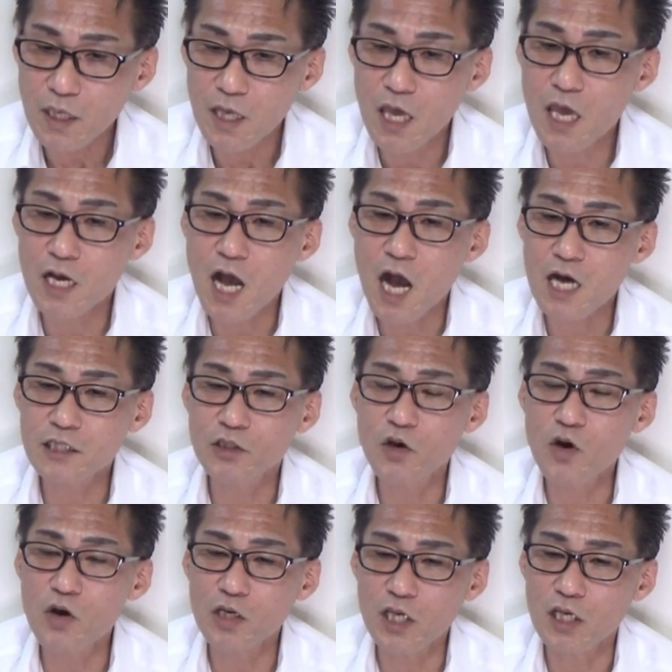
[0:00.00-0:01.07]
えー、格
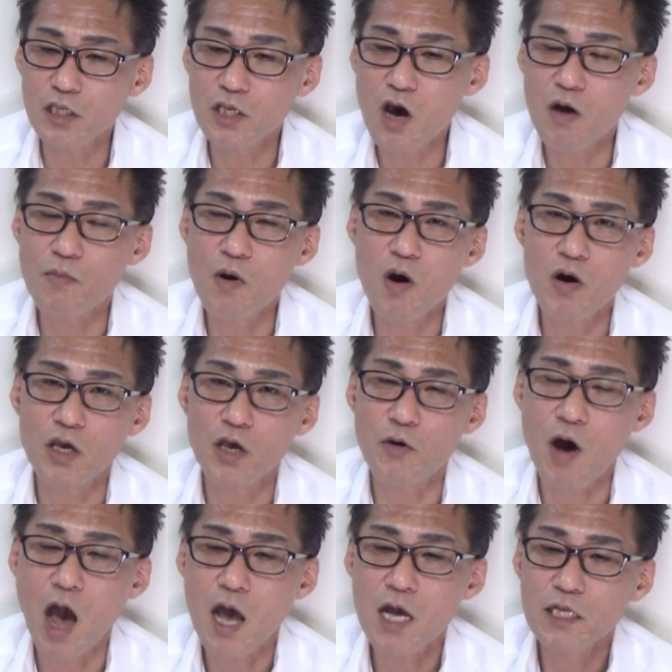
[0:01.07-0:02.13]
闘技の防御
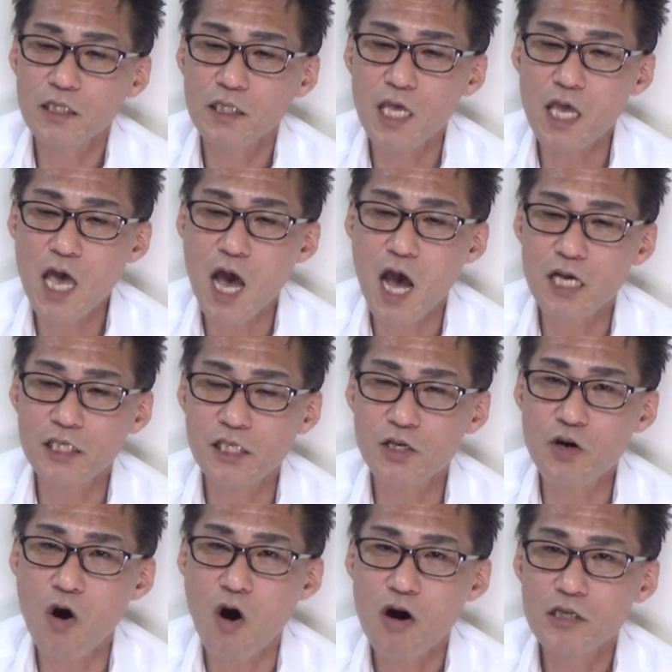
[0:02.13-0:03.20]
は手や
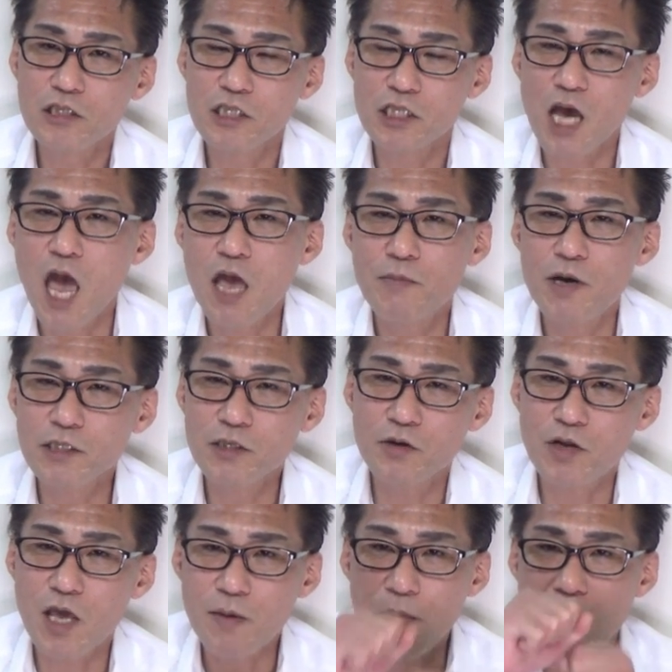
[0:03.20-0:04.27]
足を使えます
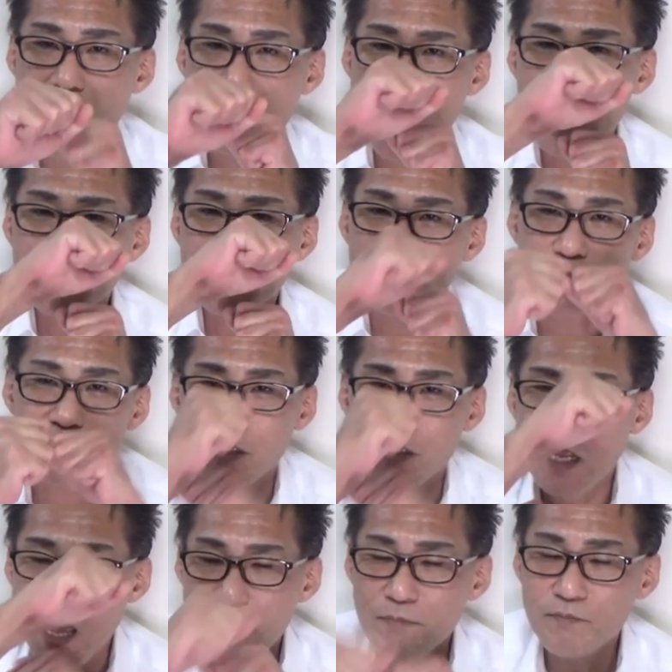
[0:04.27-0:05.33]
よね。まあ、ガードです
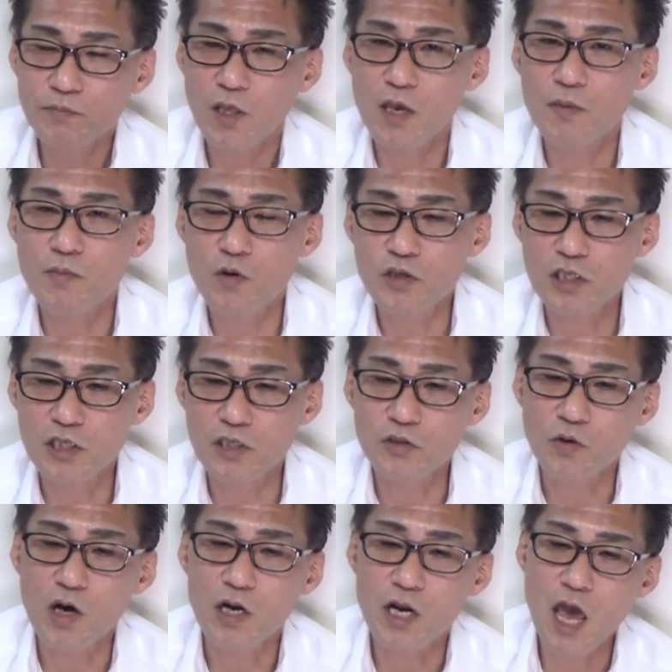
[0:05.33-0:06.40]
ね。え
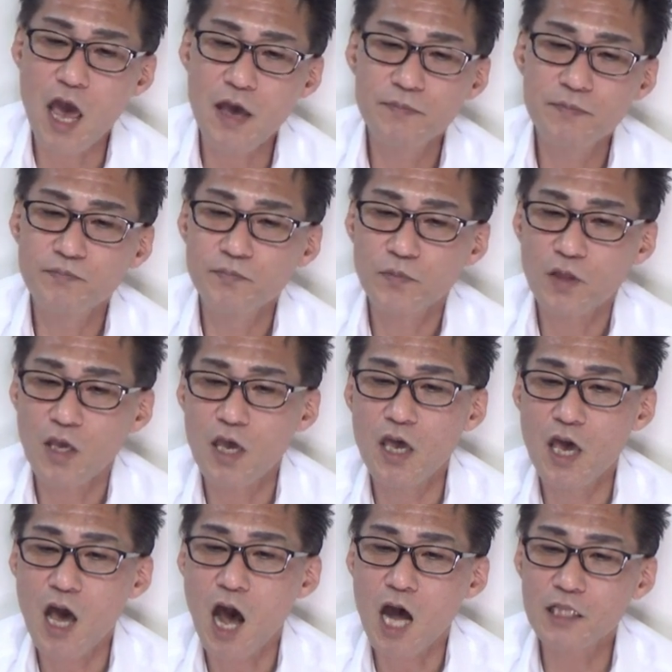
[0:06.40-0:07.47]
ボクシングとかね。
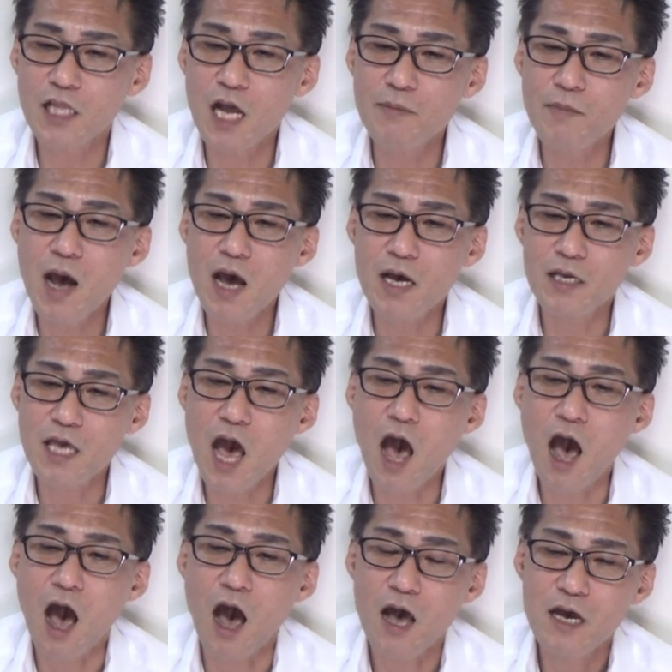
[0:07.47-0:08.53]
えー、頭
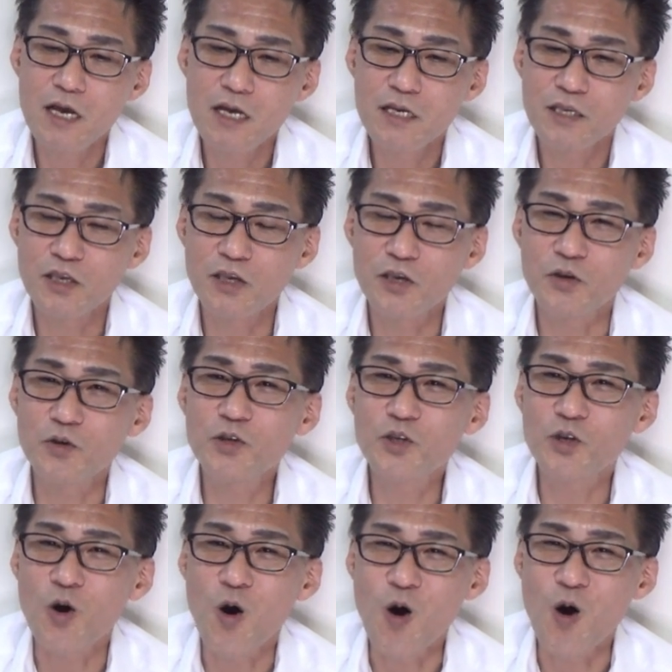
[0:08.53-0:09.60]
や急
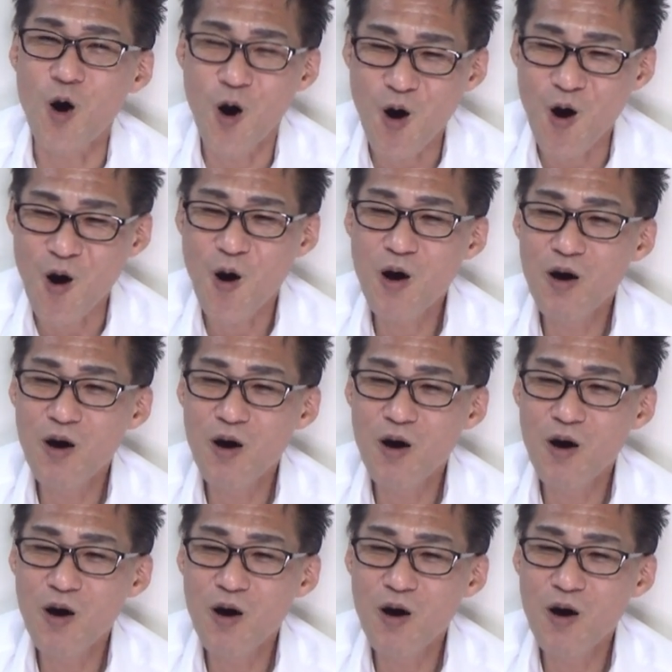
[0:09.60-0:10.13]
所を